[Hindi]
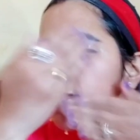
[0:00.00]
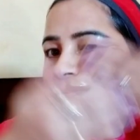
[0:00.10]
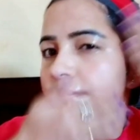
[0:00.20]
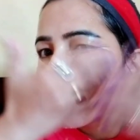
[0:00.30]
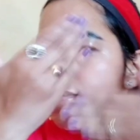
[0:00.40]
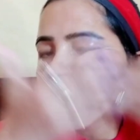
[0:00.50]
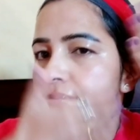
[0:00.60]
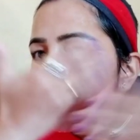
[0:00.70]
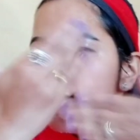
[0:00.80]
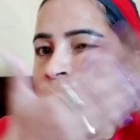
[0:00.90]
और
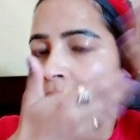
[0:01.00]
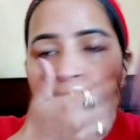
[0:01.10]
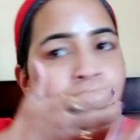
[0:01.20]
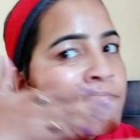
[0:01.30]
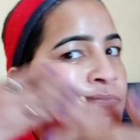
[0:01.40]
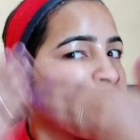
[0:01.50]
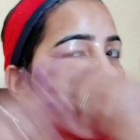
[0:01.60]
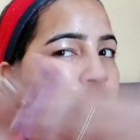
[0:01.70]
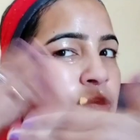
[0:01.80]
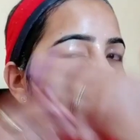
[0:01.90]
चिक्स पे
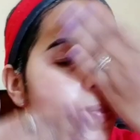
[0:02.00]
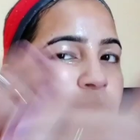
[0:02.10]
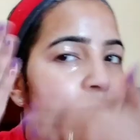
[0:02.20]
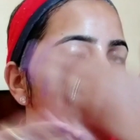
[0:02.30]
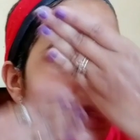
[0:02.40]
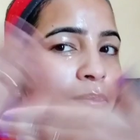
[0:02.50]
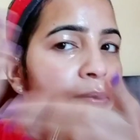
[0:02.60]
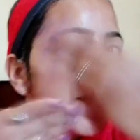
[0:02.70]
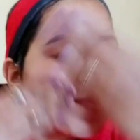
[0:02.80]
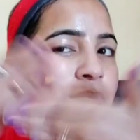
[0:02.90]
अच्छे से अप्लाई
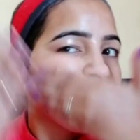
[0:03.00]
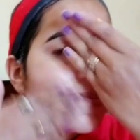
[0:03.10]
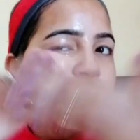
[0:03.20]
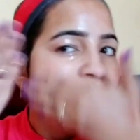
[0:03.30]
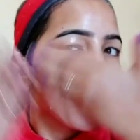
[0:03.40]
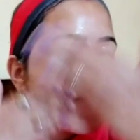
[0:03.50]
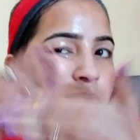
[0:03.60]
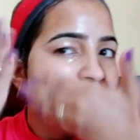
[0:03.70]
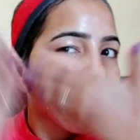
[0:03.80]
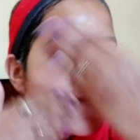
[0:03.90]
करें
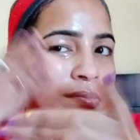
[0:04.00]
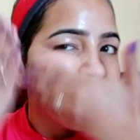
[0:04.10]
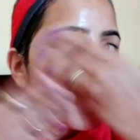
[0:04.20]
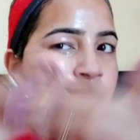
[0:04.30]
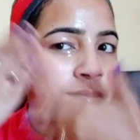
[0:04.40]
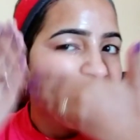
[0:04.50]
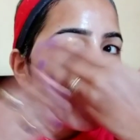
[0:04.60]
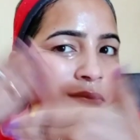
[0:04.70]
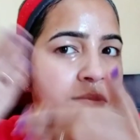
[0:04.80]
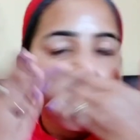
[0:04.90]
पानी आपको नहीं
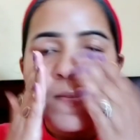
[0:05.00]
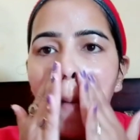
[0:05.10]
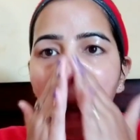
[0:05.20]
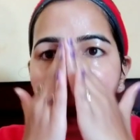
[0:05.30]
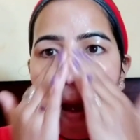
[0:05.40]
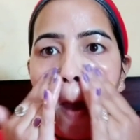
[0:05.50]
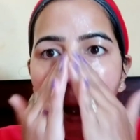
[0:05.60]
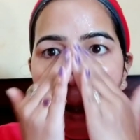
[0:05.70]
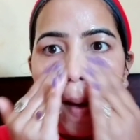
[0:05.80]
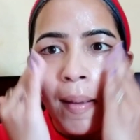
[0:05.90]
लगाना है आपको पूरे
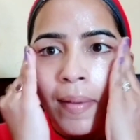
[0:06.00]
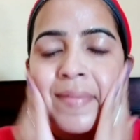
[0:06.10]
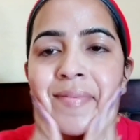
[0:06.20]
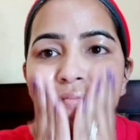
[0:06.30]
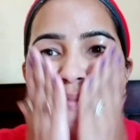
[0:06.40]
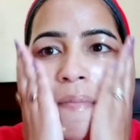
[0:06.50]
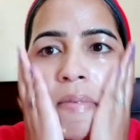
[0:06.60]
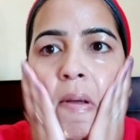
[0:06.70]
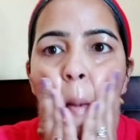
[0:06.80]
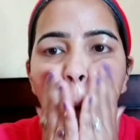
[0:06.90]
जो ऑयल है
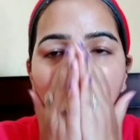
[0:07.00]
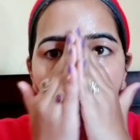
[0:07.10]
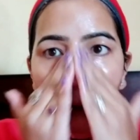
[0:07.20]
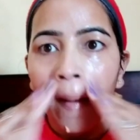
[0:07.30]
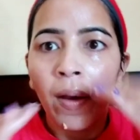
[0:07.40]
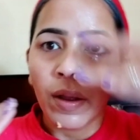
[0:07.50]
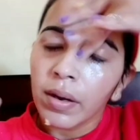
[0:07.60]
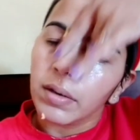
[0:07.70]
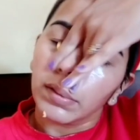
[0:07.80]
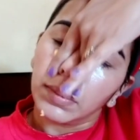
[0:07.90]
उसी से मसाज
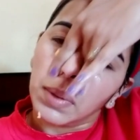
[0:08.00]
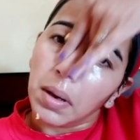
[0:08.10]
करनी है फेस